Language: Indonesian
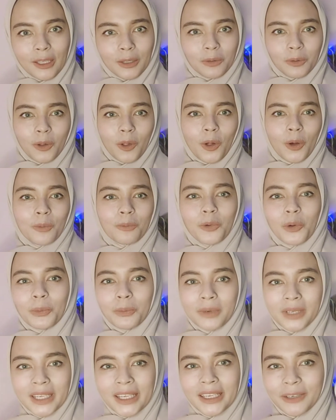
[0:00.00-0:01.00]
gitu kalau mau
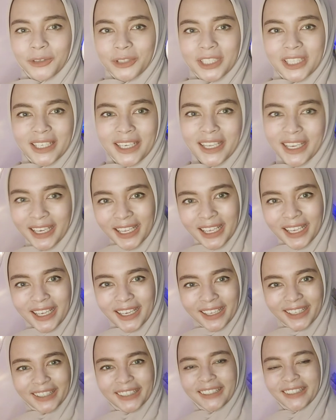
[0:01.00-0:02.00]
beli cushion ini
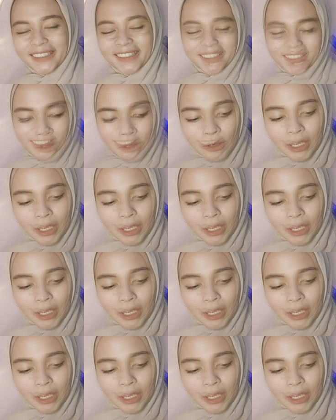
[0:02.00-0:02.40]
oke